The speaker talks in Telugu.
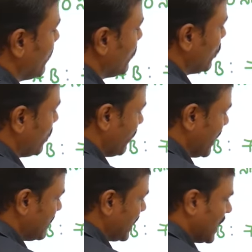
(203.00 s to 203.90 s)
ఎనిమిది యూనిట్లు ఫిల్
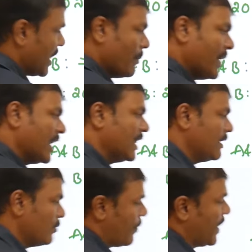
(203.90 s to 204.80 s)
అయితే
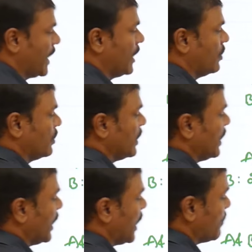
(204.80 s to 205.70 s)
మిగిలింది ముప్పై రెండు
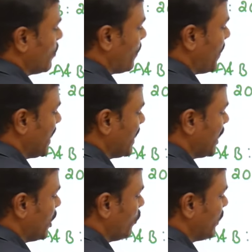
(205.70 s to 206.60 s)
ఈ ముప్పై
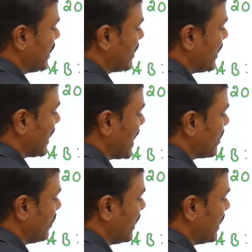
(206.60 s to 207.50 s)
రెండు యూనిట్ల
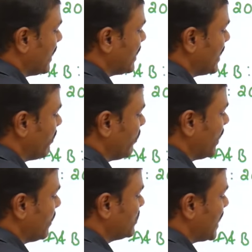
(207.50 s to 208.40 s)
ట్యాంకుని ఎవడు
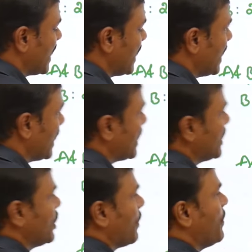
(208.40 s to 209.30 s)
ఫిలప్ చేయాలి
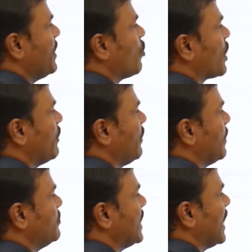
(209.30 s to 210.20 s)
బి ఒక్కడే
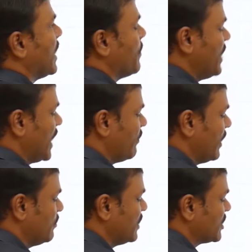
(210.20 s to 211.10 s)
ఫిలప్ చేయాలి బి ఎలా
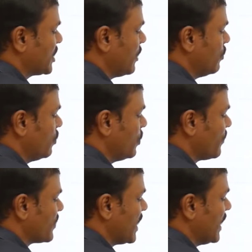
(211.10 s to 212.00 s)
ఫిలప్ చేస్తాడు
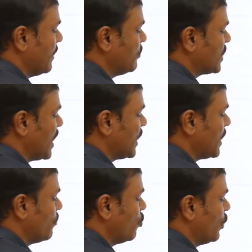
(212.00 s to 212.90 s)

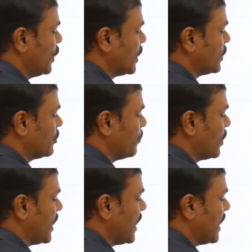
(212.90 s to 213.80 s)
నిమిషానికి మూడు యూనిట్ల చొప్పున